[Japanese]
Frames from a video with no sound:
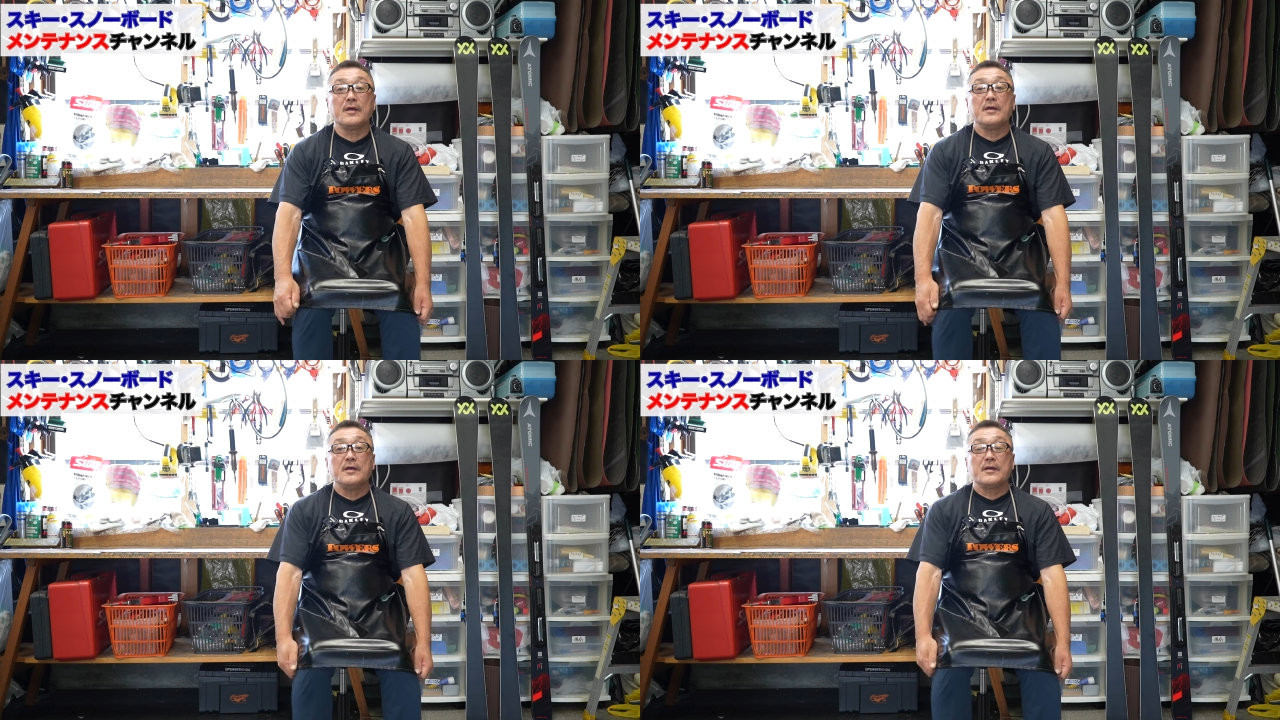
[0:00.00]

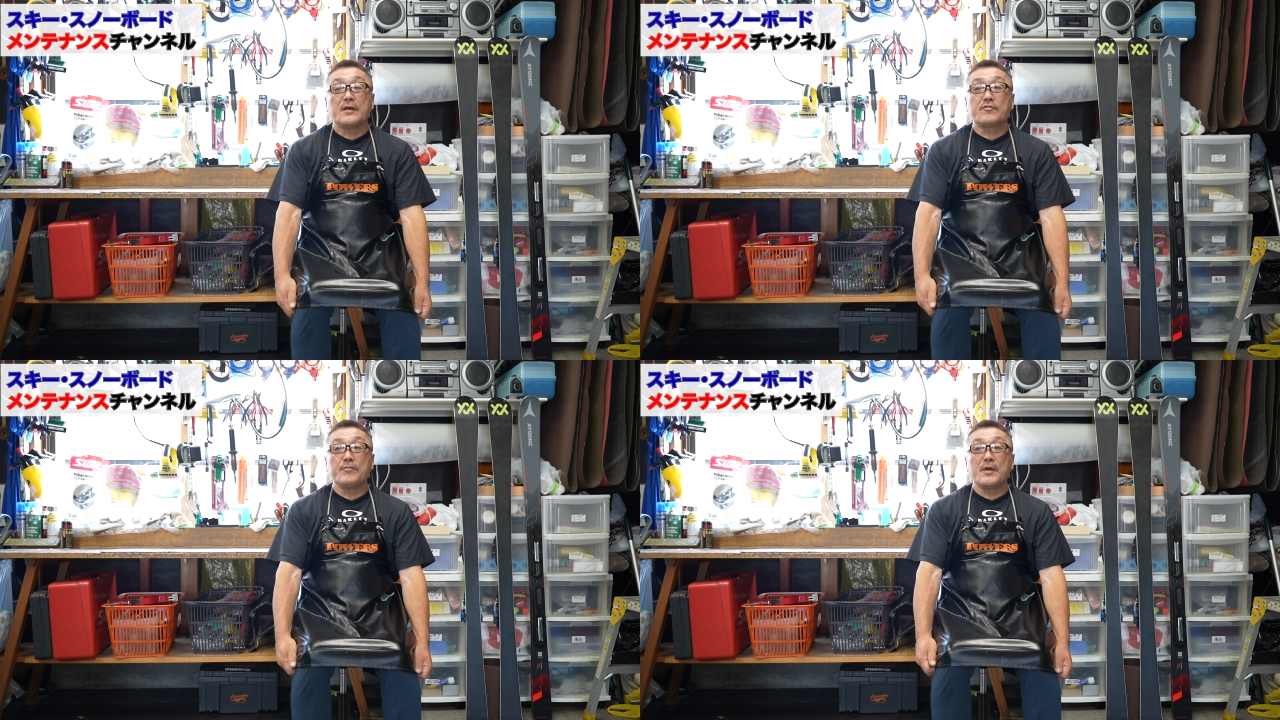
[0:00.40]
ん、滑
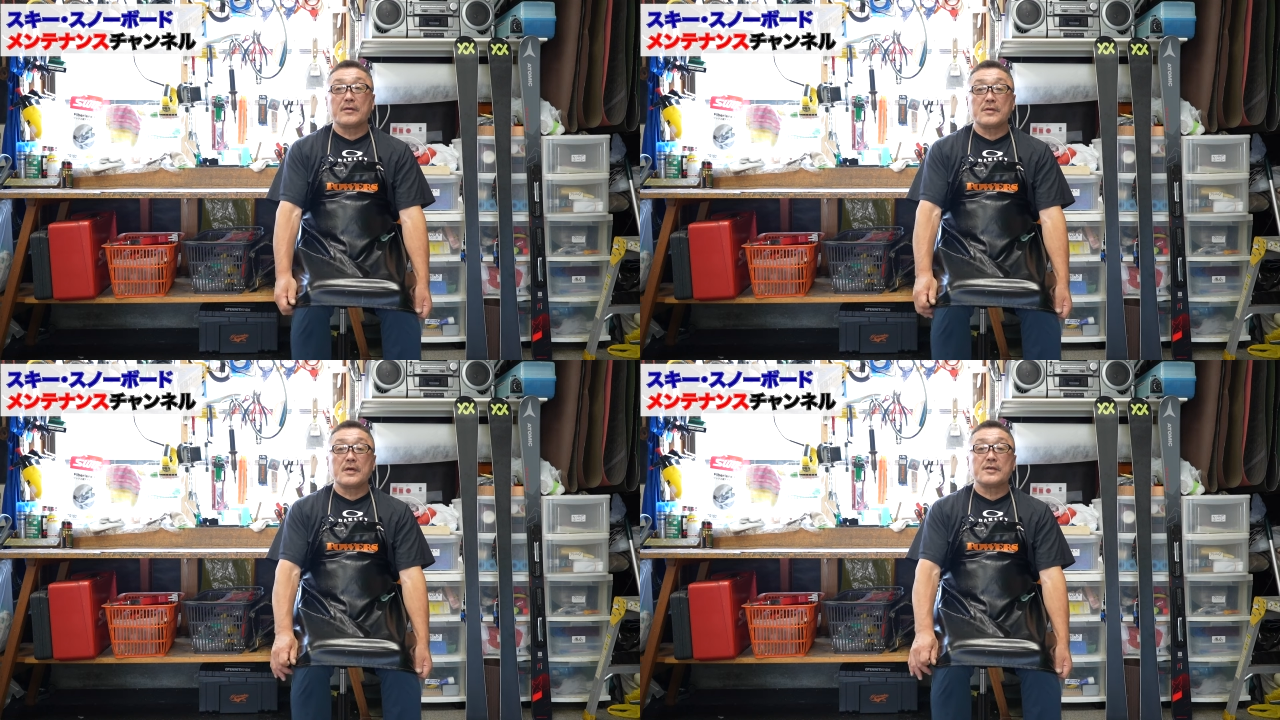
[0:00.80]
走面
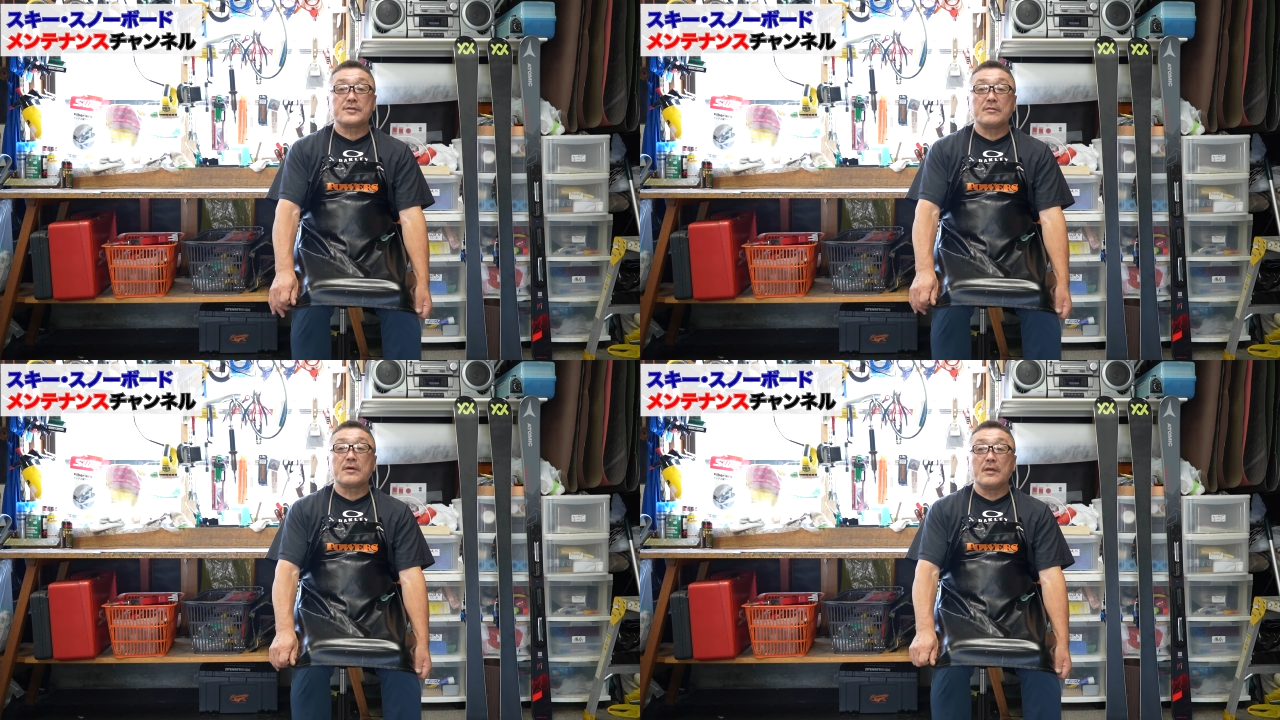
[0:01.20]
が酸化し
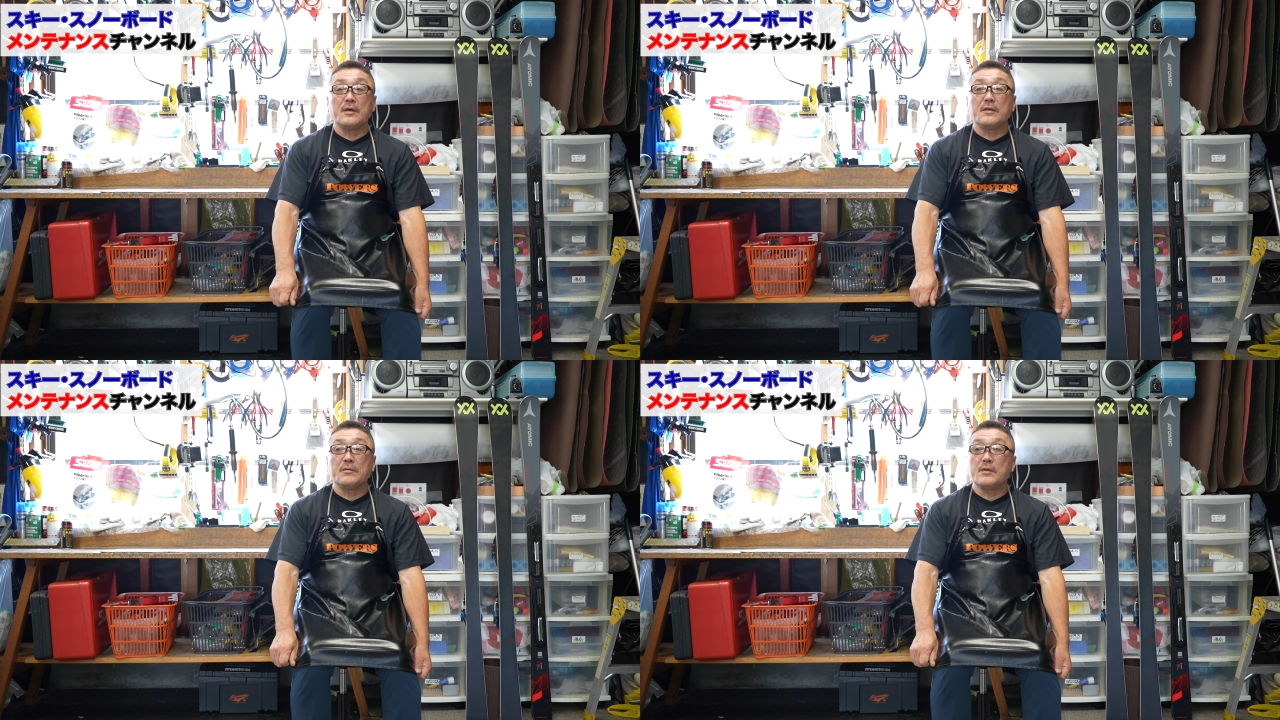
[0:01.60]
ちゃうか
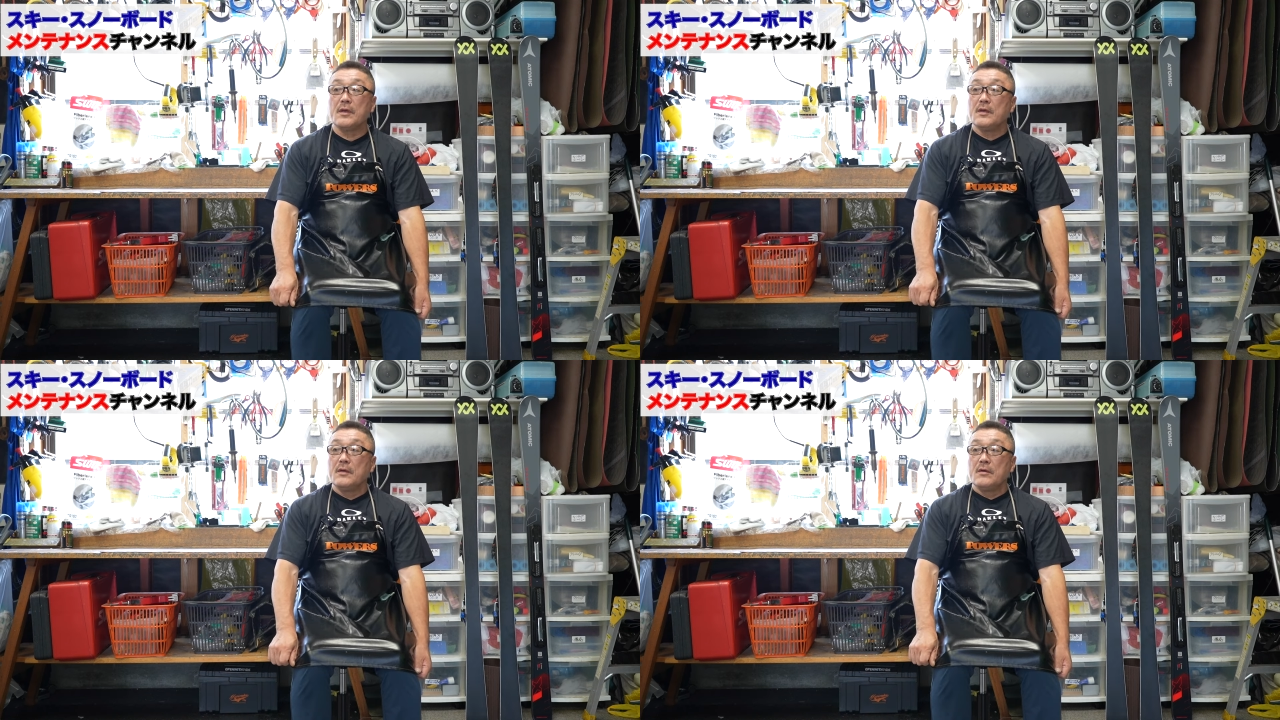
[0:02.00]
らなので、
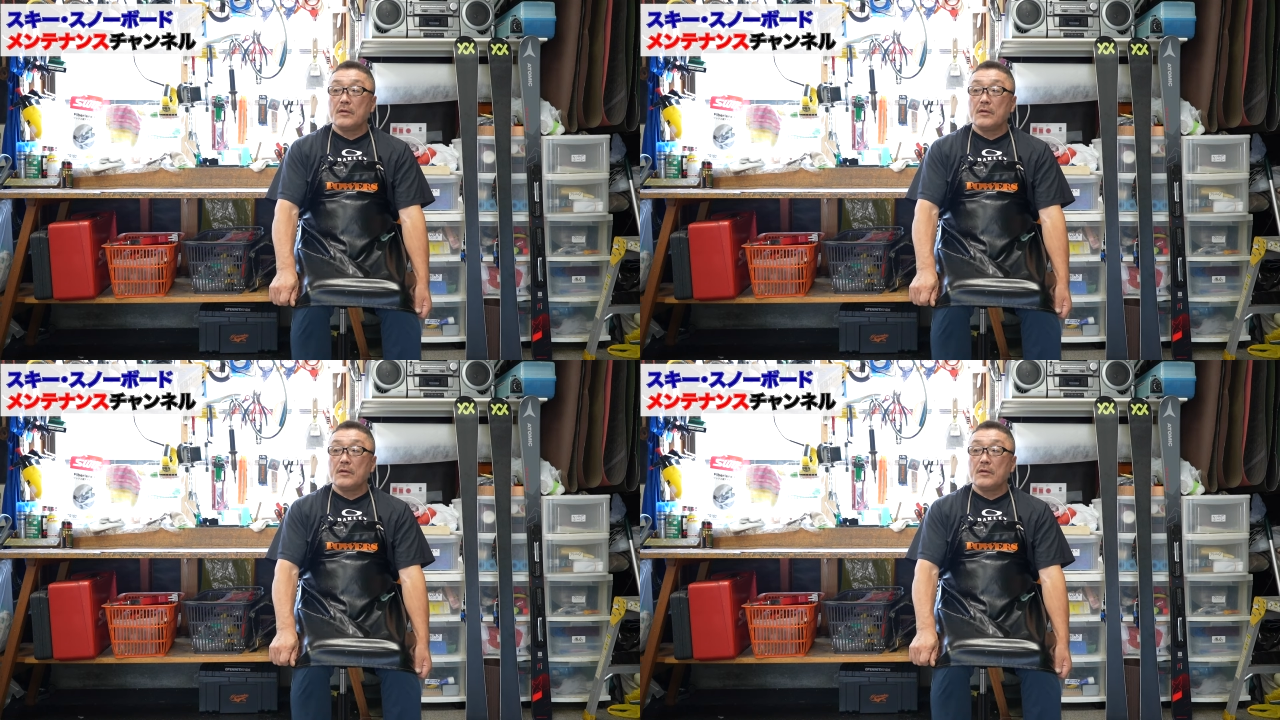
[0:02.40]
はい、